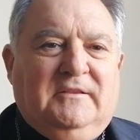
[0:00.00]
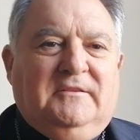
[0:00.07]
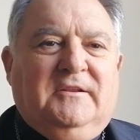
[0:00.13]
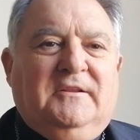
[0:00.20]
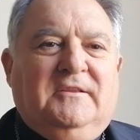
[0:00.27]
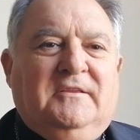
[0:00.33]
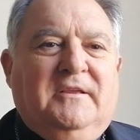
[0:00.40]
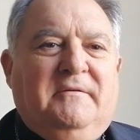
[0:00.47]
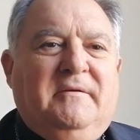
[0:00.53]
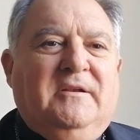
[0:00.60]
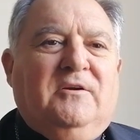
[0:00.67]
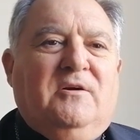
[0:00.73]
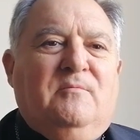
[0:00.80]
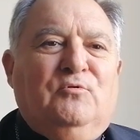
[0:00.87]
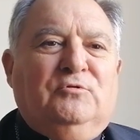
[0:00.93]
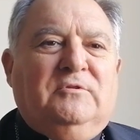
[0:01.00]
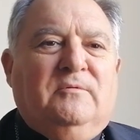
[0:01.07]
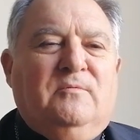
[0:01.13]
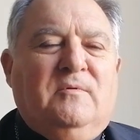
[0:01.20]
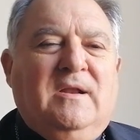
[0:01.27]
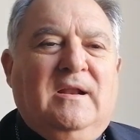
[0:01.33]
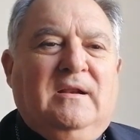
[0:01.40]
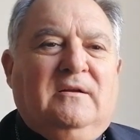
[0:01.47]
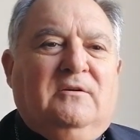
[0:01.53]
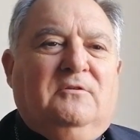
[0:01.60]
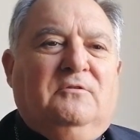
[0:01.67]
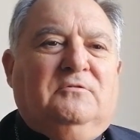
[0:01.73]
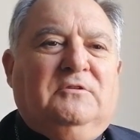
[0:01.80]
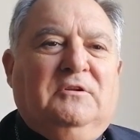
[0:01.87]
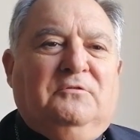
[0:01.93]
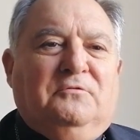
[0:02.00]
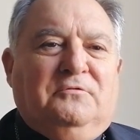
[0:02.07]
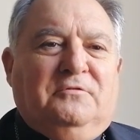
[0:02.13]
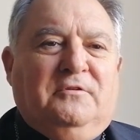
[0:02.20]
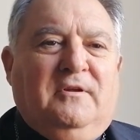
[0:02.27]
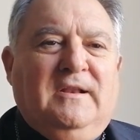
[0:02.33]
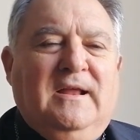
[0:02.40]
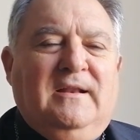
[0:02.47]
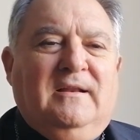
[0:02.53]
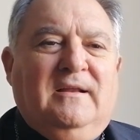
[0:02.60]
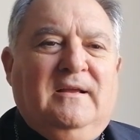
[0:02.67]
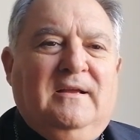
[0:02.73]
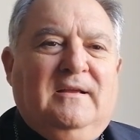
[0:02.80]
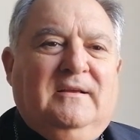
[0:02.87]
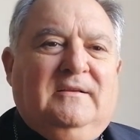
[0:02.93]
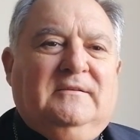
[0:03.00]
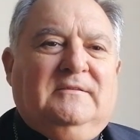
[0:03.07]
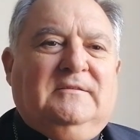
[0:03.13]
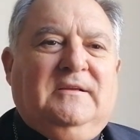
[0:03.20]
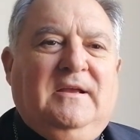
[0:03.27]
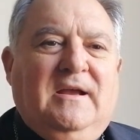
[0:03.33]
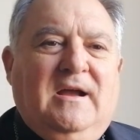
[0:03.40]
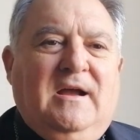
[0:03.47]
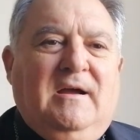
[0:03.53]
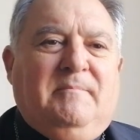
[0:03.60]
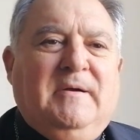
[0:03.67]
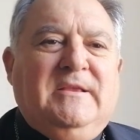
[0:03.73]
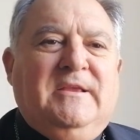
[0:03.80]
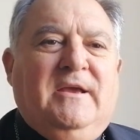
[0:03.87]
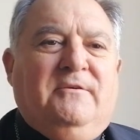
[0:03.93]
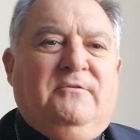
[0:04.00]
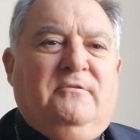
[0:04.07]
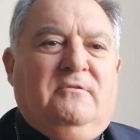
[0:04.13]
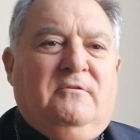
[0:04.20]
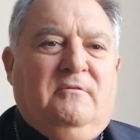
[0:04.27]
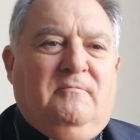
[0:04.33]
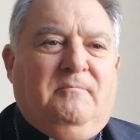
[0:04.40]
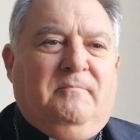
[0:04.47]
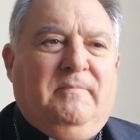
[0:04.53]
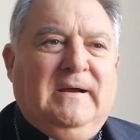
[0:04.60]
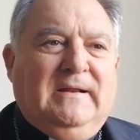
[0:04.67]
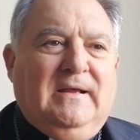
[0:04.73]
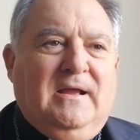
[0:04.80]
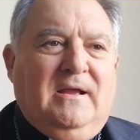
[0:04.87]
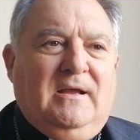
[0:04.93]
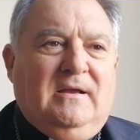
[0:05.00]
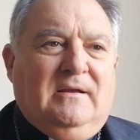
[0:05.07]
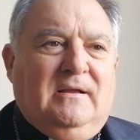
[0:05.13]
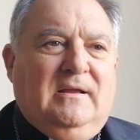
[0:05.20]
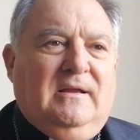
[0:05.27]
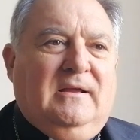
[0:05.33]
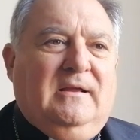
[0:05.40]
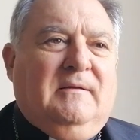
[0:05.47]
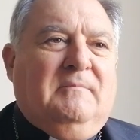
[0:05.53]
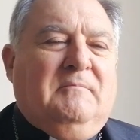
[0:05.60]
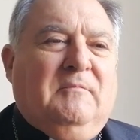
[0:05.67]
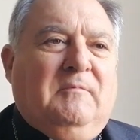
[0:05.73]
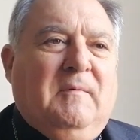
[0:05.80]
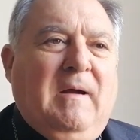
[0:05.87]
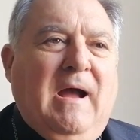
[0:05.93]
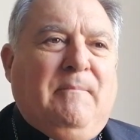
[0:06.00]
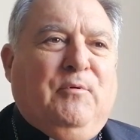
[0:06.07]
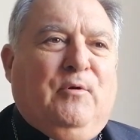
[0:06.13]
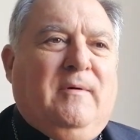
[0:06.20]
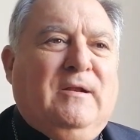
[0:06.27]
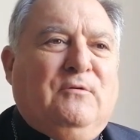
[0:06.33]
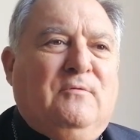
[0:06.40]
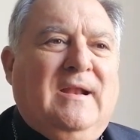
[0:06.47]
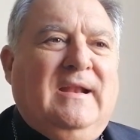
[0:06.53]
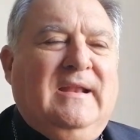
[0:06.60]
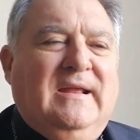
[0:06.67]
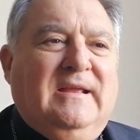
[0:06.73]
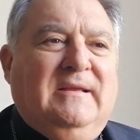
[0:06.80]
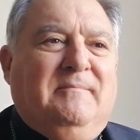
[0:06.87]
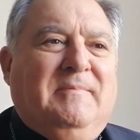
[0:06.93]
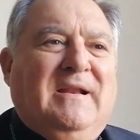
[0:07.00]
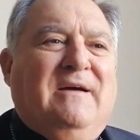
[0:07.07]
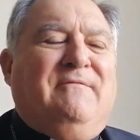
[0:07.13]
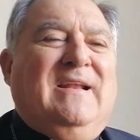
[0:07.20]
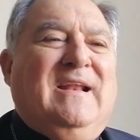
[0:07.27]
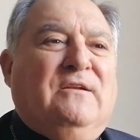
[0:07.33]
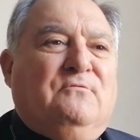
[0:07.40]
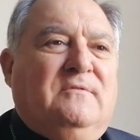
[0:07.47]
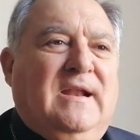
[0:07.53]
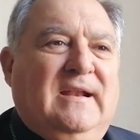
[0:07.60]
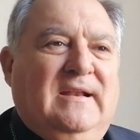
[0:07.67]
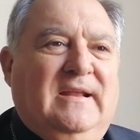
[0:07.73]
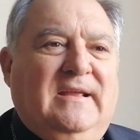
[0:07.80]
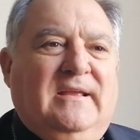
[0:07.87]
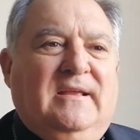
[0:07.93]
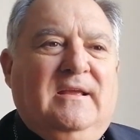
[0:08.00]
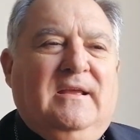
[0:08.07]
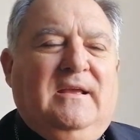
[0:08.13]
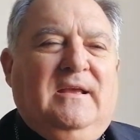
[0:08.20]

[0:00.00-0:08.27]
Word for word: Triste ver cómo un tribunal constitucional se ha apañado para eh, aprobar una ley, para avalar una ley